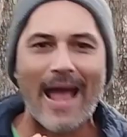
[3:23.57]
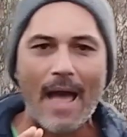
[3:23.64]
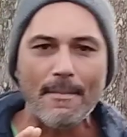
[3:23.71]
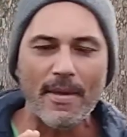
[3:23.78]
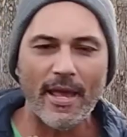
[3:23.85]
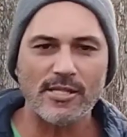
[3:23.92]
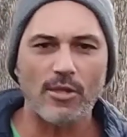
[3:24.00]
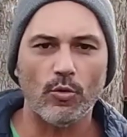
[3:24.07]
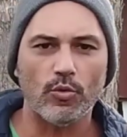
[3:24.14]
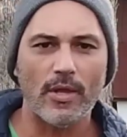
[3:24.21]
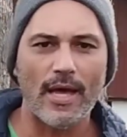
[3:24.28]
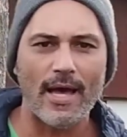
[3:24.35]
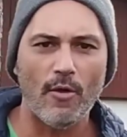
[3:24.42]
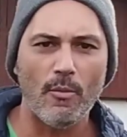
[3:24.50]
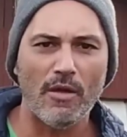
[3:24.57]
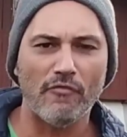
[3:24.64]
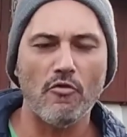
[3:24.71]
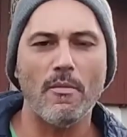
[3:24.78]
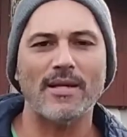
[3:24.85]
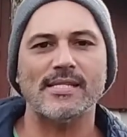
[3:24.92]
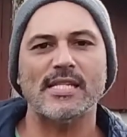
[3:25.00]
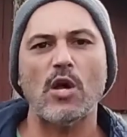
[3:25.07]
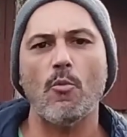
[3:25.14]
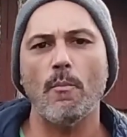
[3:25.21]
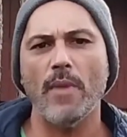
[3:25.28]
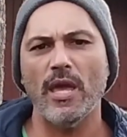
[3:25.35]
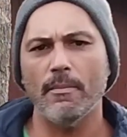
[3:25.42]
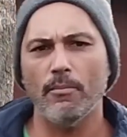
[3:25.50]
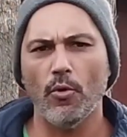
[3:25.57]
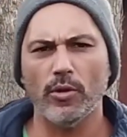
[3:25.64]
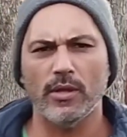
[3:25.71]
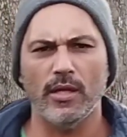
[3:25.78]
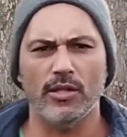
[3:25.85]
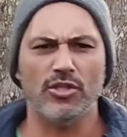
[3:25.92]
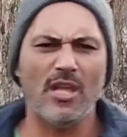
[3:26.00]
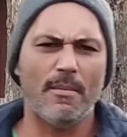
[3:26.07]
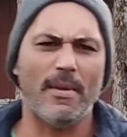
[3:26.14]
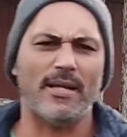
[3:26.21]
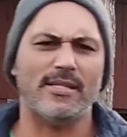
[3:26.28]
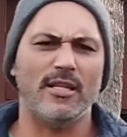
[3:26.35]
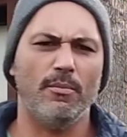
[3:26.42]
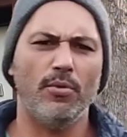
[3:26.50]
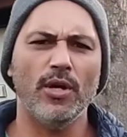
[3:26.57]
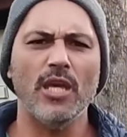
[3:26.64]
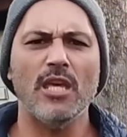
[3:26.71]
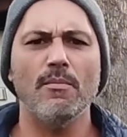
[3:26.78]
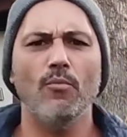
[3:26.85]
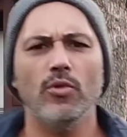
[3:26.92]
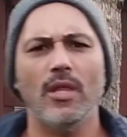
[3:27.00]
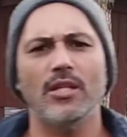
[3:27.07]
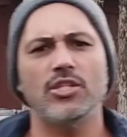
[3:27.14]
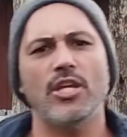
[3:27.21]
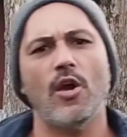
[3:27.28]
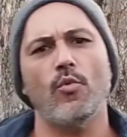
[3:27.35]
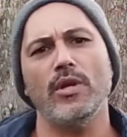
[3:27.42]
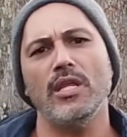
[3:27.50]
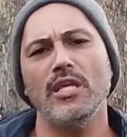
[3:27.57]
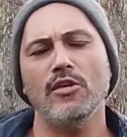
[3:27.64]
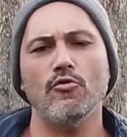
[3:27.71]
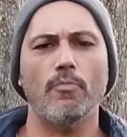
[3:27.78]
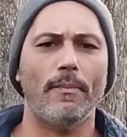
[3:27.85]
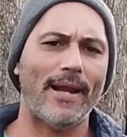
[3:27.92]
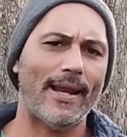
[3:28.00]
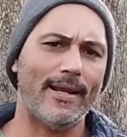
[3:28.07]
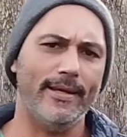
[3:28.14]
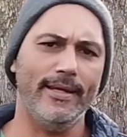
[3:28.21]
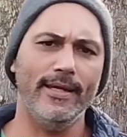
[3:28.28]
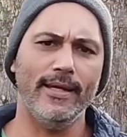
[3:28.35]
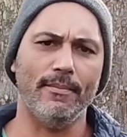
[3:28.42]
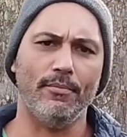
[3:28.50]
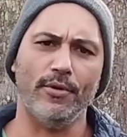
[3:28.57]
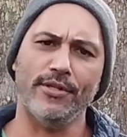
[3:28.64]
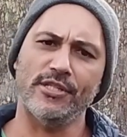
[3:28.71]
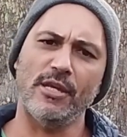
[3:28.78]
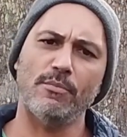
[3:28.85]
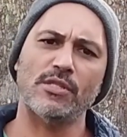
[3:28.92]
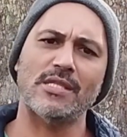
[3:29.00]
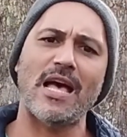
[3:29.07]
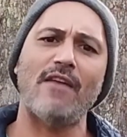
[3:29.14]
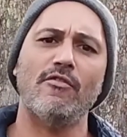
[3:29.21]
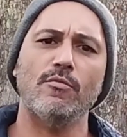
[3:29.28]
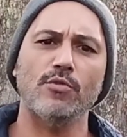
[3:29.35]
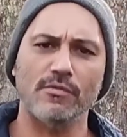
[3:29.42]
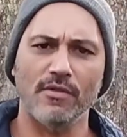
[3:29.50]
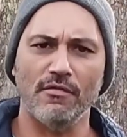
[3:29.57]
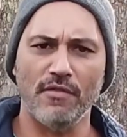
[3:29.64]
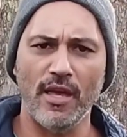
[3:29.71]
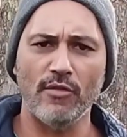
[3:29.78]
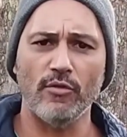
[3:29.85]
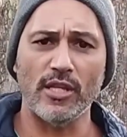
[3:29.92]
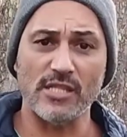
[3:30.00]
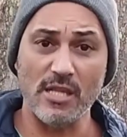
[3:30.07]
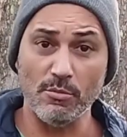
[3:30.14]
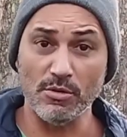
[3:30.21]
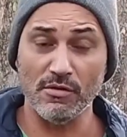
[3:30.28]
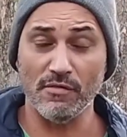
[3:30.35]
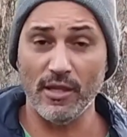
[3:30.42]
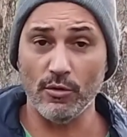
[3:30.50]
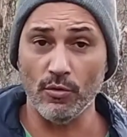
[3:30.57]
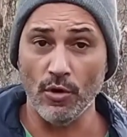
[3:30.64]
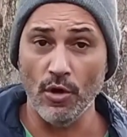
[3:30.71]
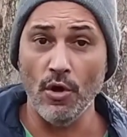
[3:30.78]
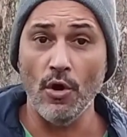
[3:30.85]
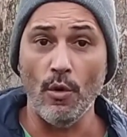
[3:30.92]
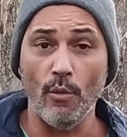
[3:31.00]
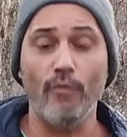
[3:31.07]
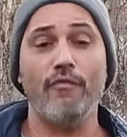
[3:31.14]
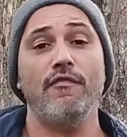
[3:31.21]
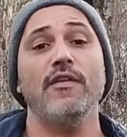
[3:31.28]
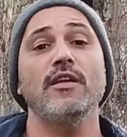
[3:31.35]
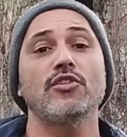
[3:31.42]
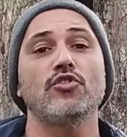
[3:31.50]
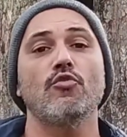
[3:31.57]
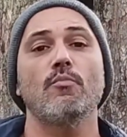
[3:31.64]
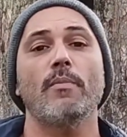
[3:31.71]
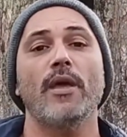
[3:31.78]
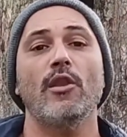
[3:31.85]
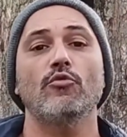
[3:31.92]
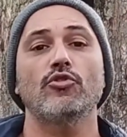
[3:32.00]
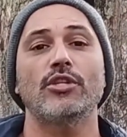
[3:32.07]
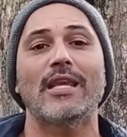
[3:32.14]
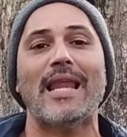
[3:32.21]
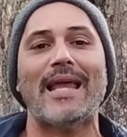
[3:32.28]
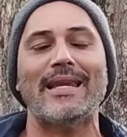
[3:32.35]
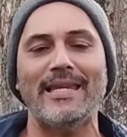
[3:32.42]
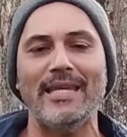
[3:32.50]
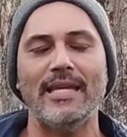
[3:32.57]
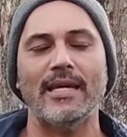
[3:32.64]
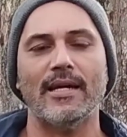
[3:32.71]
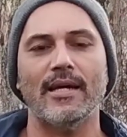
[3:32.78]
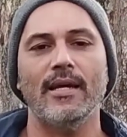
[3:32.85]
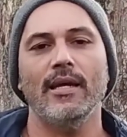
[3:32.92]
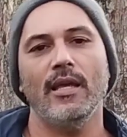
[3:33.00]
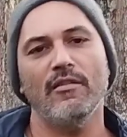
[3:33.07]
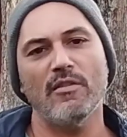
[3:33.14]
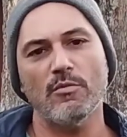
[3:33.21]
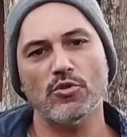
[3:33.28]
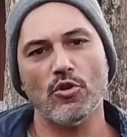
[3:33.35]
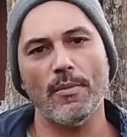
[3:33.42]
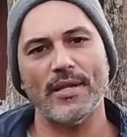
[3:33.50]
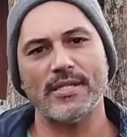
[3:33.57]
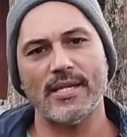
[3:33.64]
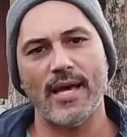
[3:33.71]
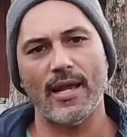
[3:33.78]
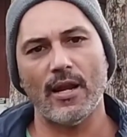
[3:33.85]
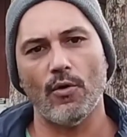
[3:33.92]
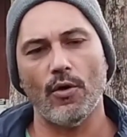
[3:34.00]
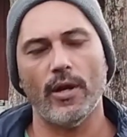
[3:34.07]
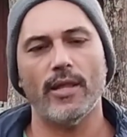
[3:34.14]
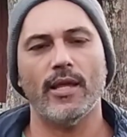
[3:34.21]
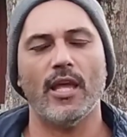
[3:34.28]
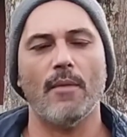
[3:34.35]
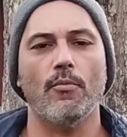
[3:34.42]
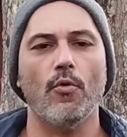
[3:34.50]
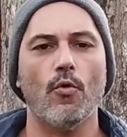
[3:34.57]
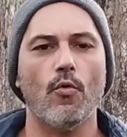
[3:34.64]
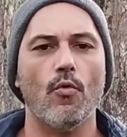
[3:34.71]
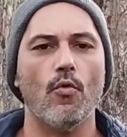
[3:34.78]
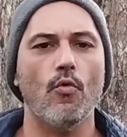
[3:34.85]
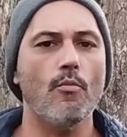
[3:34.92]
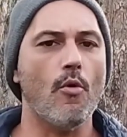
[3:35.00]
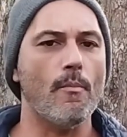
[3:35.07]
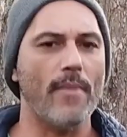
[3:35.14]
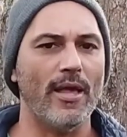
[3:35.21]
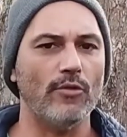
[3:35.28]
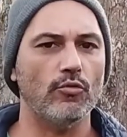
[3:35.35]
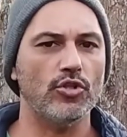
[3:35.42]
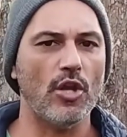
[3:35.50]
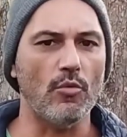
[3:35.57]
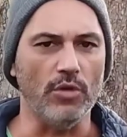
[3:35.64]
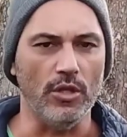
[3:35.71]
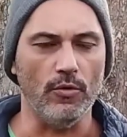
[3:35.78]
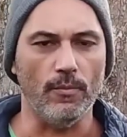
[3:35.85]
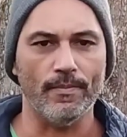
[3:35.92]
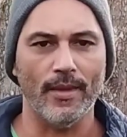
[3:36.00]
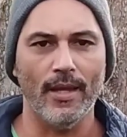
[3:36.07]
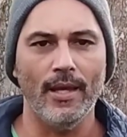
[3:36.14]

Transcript: Cabe ressaltar uma informação bem importante. Tá, Marcelo, por que, que muda de El Ninho para Laninha, por exemplo? Estávamos vivendo, né, estamos vivendo o fim de um período de Laninha e vamos começar agora, daqui a pouco, um momento de El Ninho.